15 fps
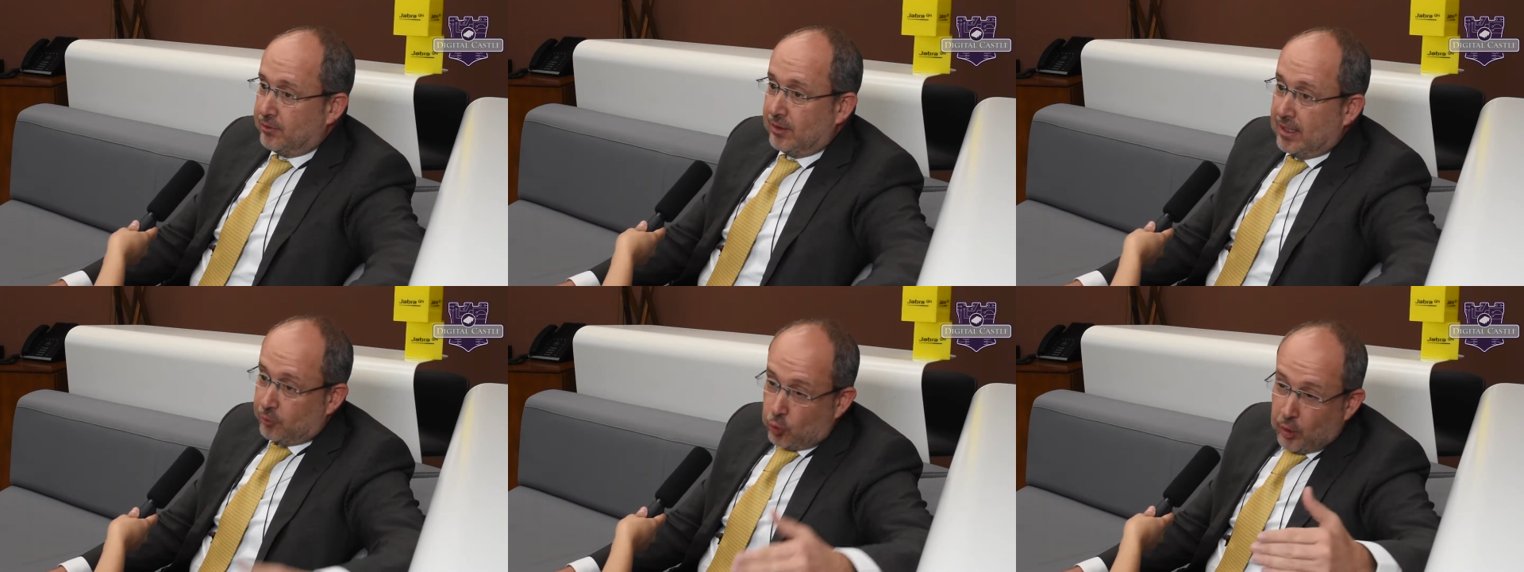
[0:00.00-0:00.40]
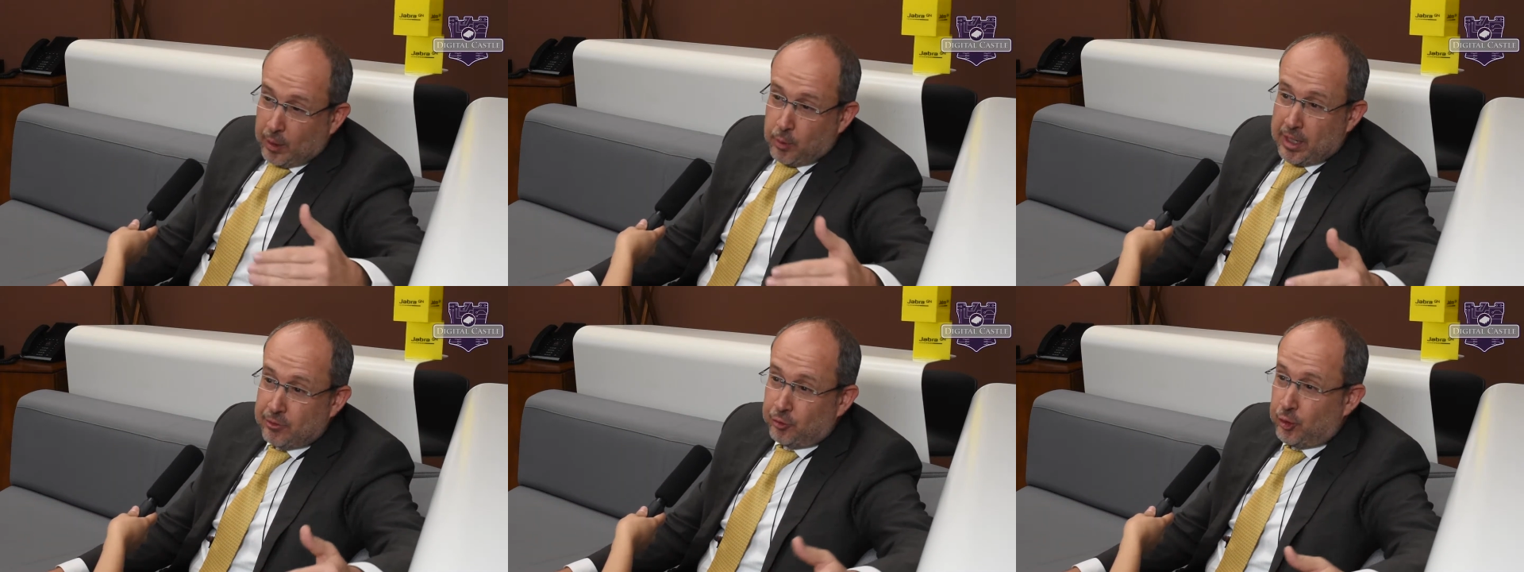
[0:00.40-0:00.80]
la
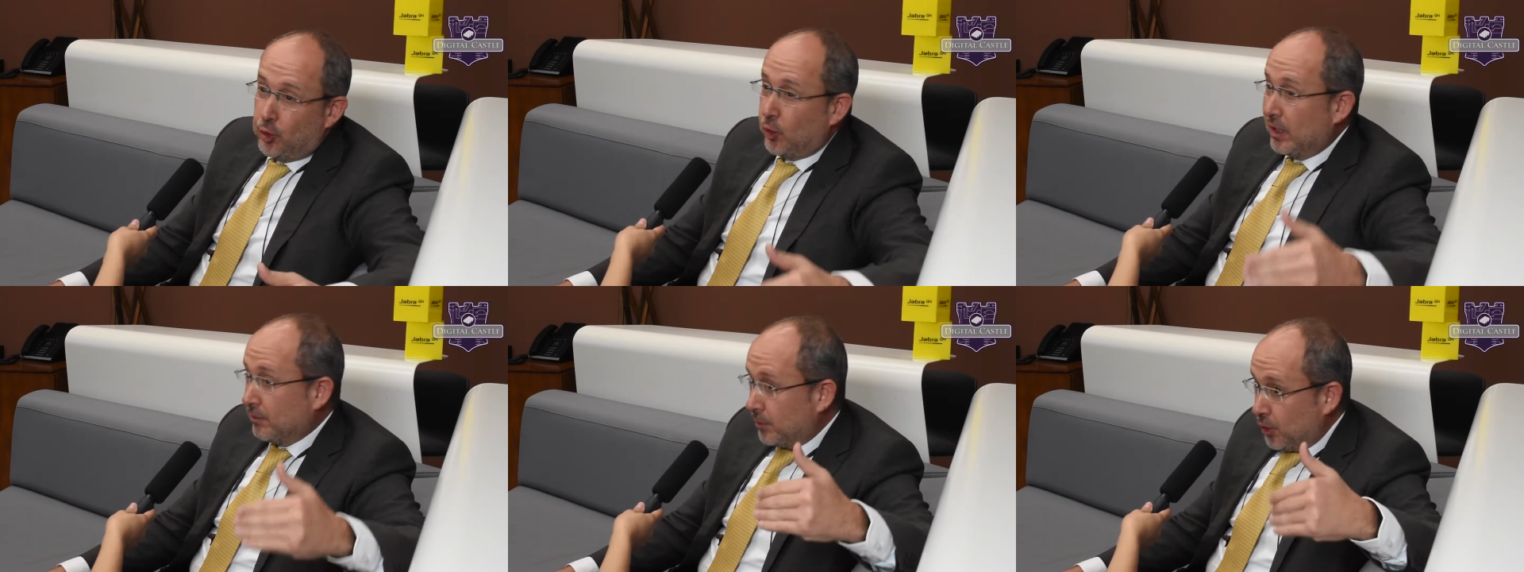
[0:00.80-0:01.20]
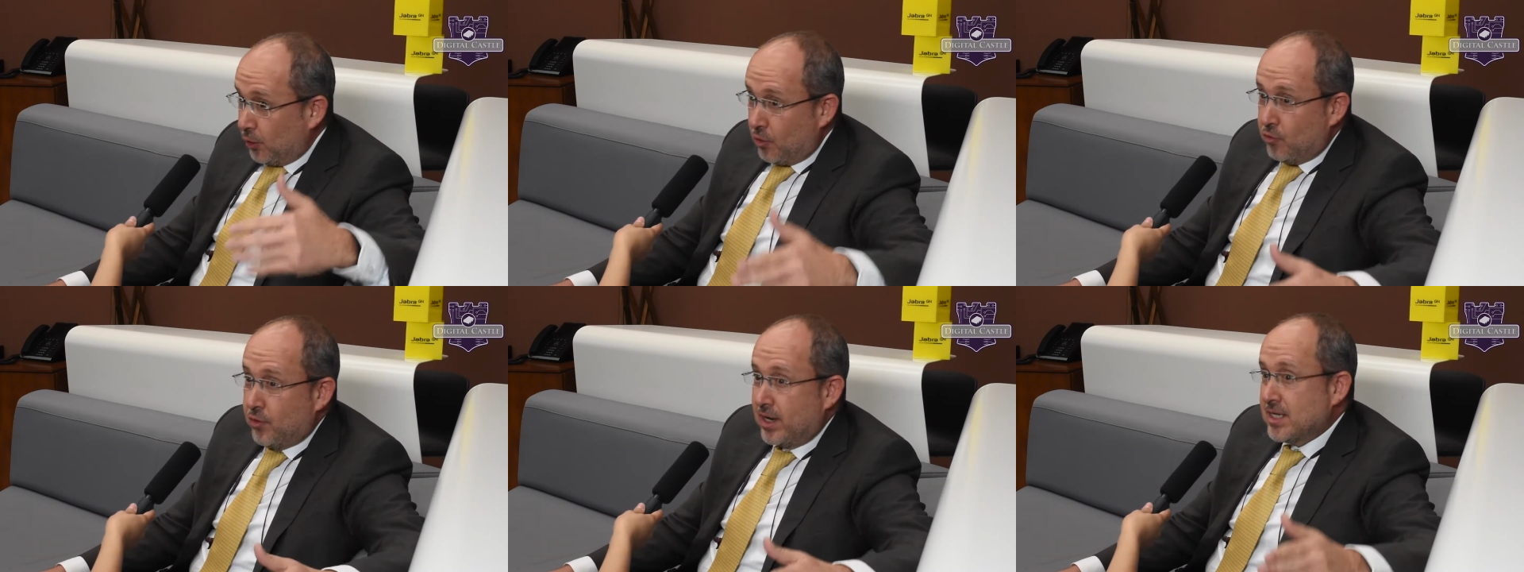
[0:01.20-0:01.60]
colaboración o las
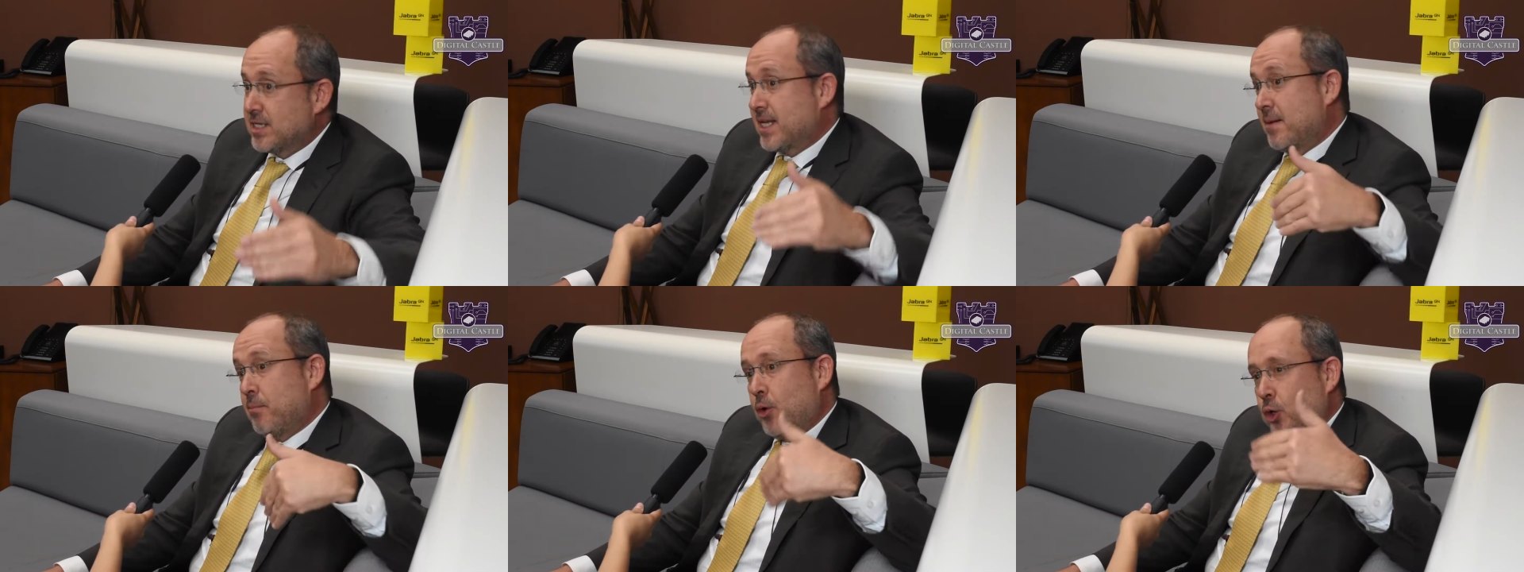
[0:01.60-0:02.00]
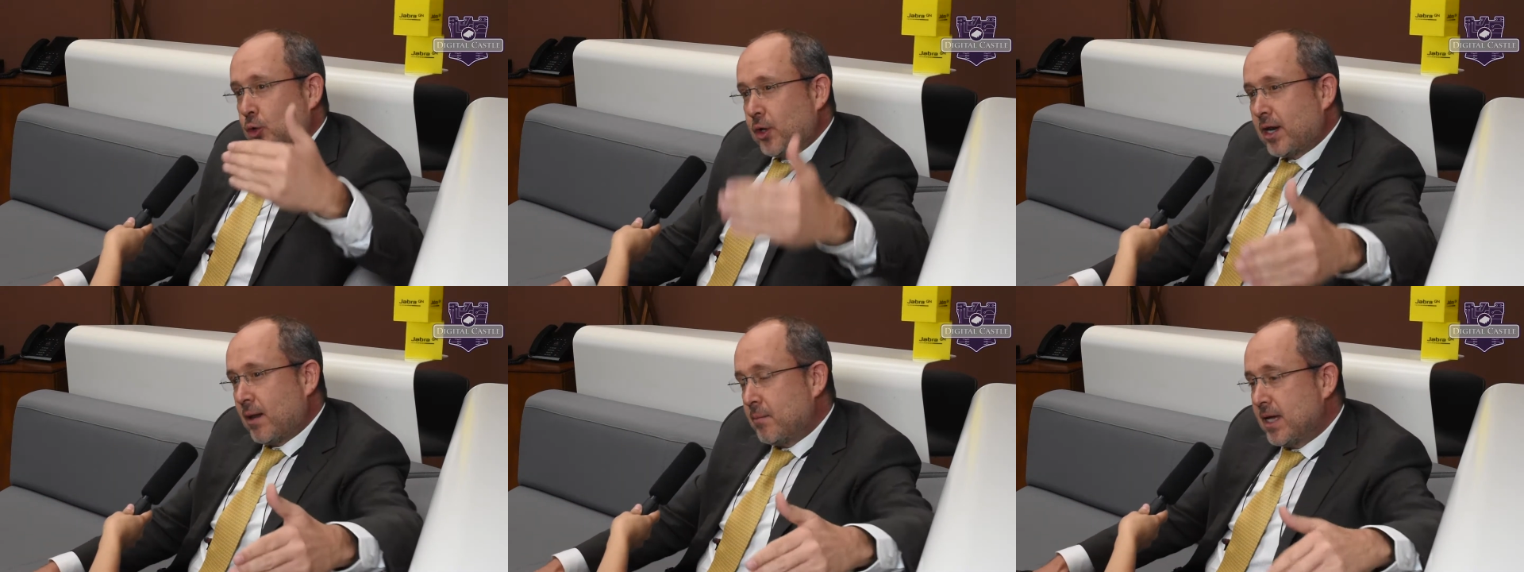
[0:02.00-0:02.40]
videoconferencias eran por
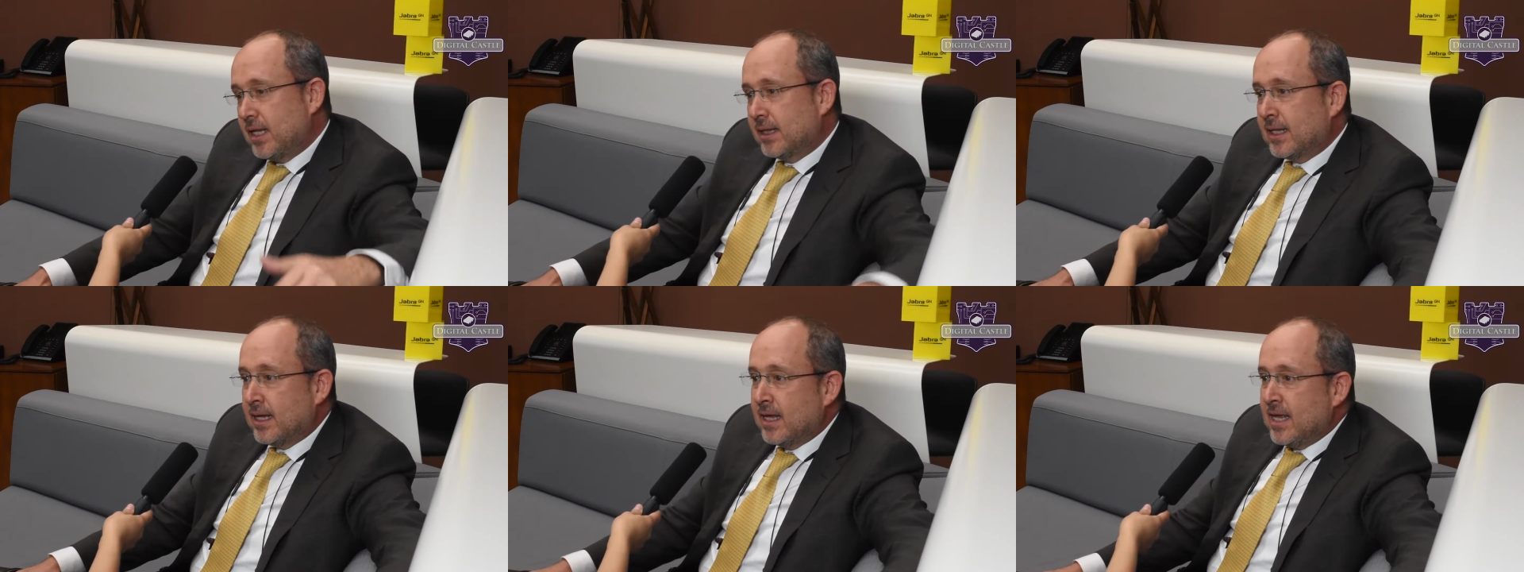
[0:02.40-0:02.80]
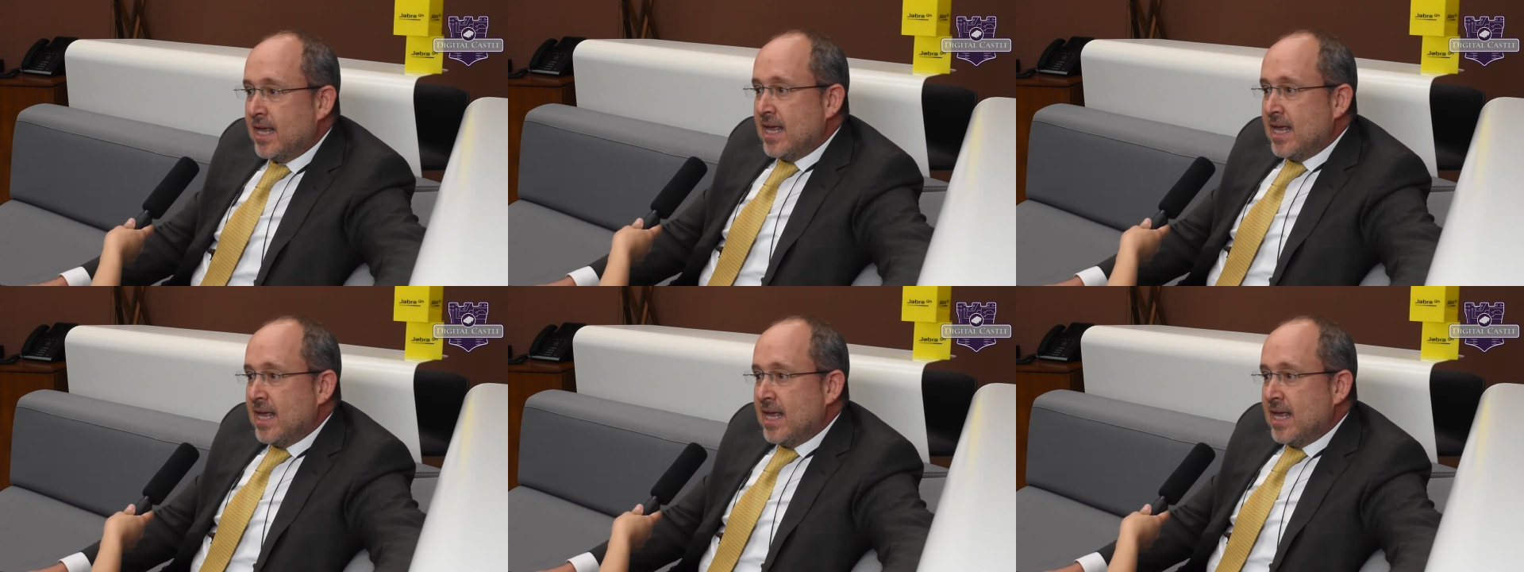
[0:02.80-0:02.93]
otra herramienta